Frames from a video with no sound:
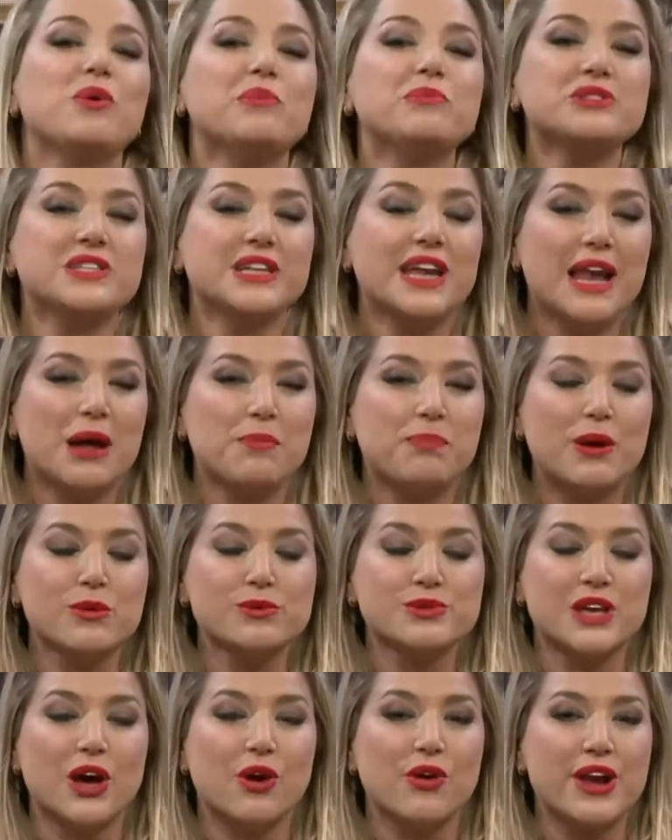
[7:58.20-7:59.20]
nos vamos a ir a la
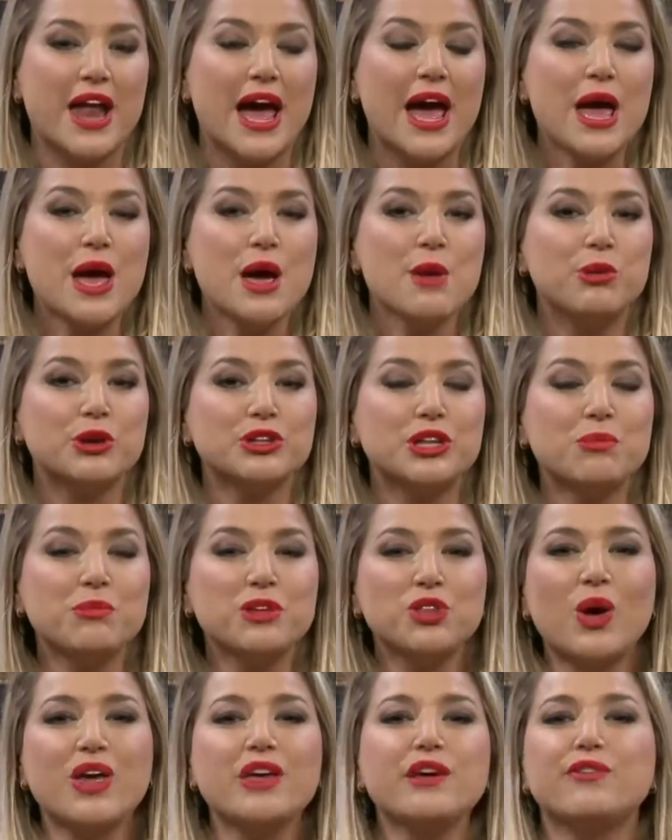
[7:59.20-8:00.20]
pausa ahora, pero te
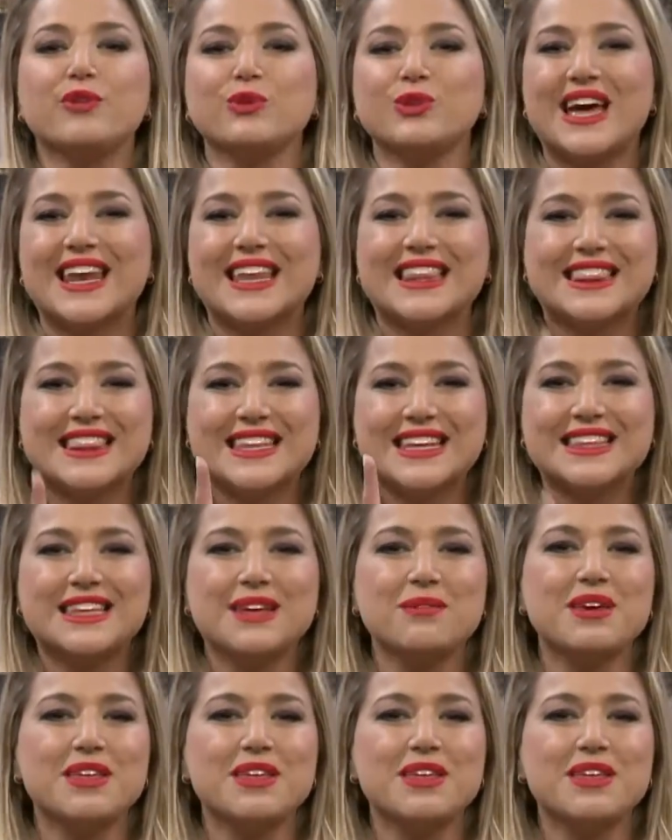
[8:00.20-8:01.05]
invito a disfrutar de este